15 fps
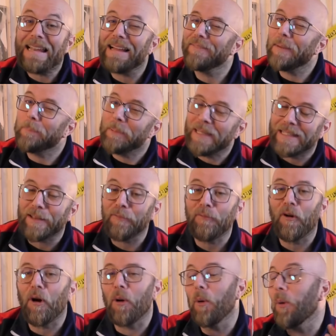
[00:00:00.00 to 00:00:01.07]
va piquer
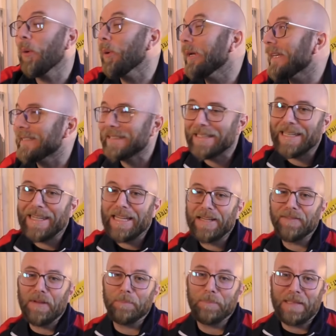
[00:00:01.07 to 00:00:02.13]
fort. Oh là, celle-là
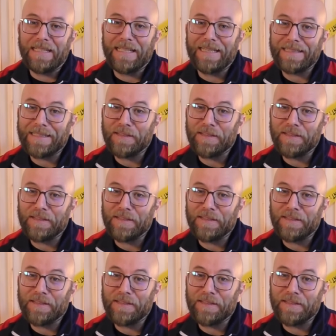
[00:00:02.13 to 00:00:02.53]
va piquer très